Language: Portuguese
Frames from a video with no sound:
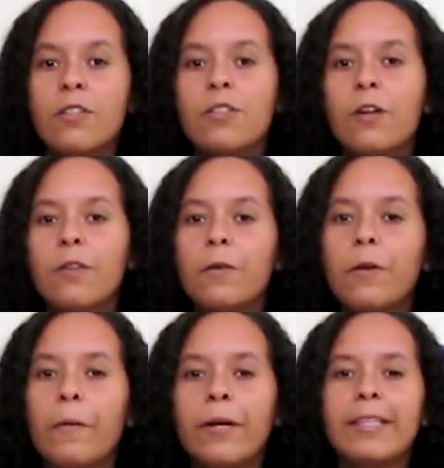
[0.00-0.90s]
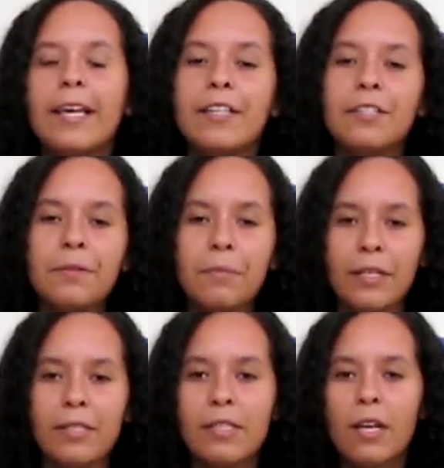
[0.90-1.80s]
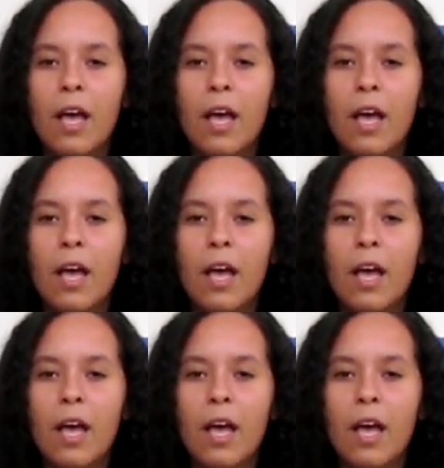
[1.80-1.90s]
só duram até este mês.